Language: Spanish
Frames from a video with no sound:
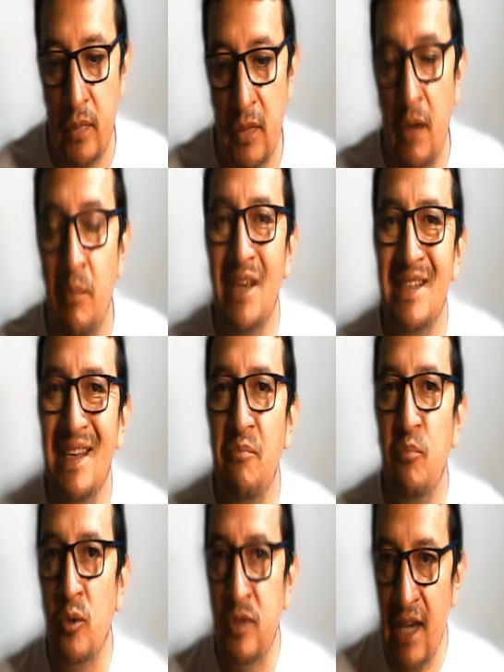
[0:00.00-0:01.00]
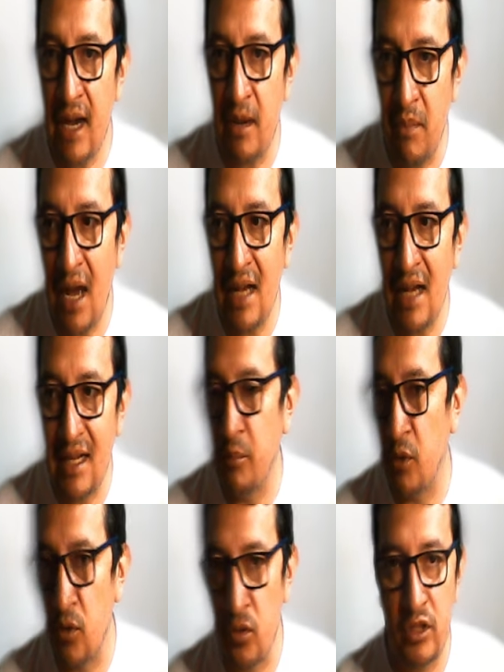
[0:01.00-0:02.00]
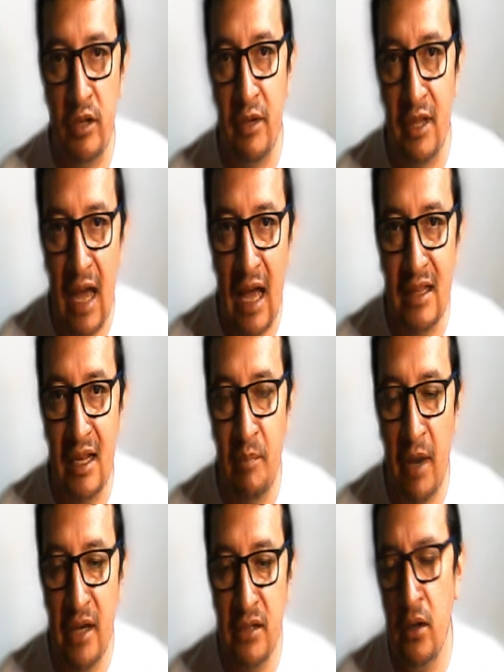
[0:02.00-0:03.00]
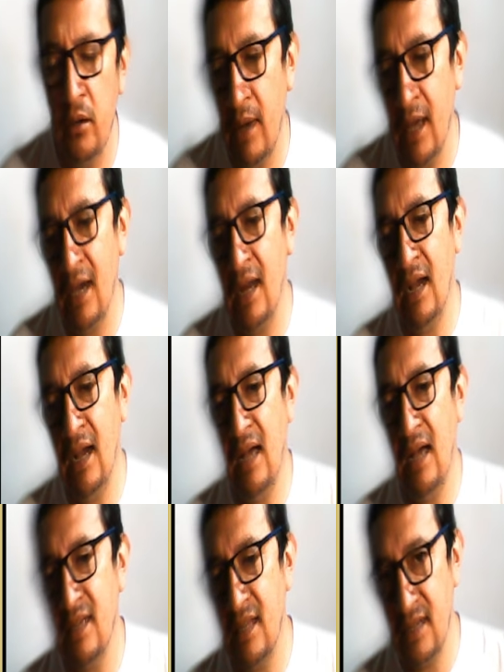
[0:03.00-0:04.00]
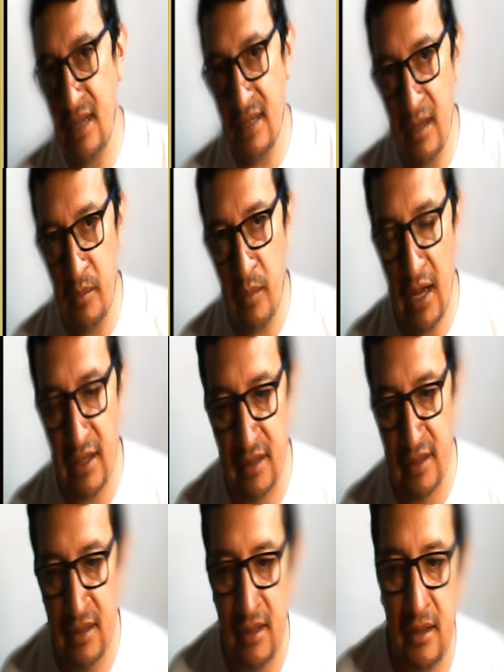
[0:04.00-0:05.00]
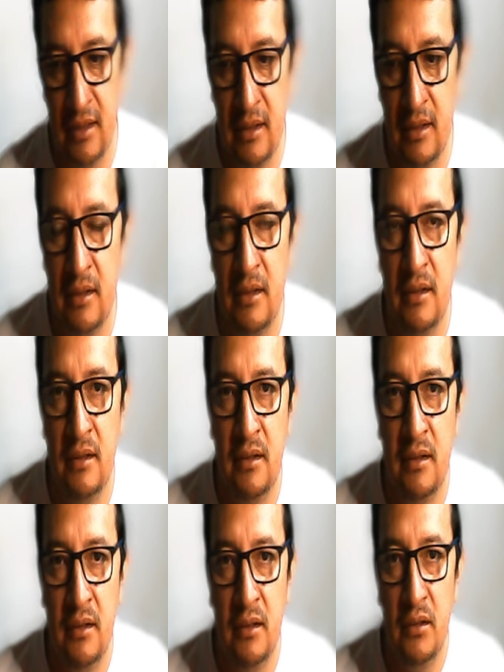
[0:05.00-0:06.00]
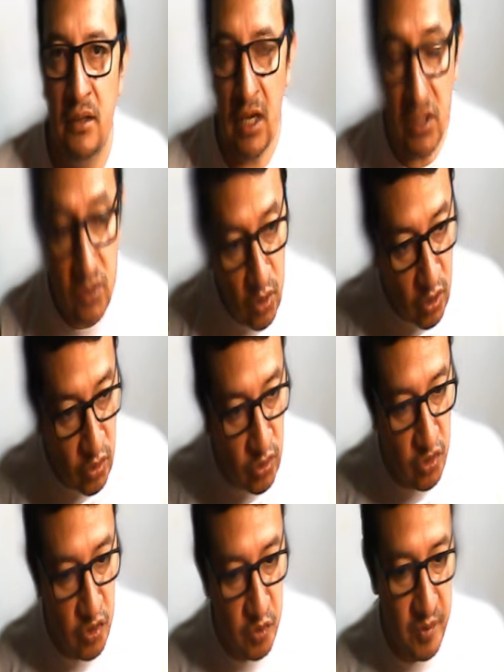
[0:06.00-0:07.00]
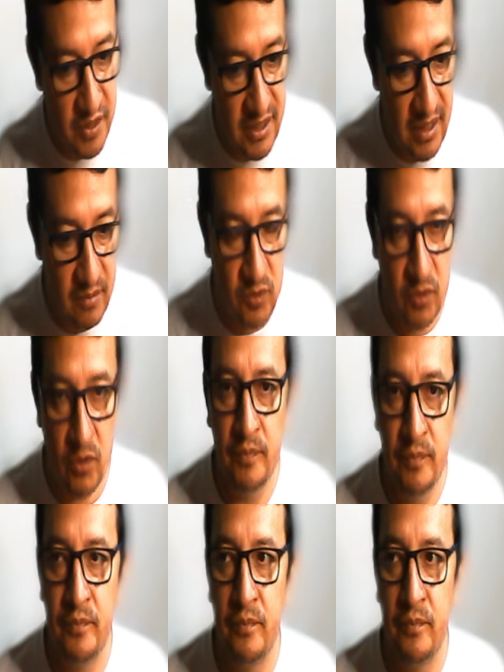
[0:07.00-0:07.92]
En vez de impulsar más la productividad del país, no, vayan a la casa, descansen más. Eso es lo que nosotros pensamos, ¿no?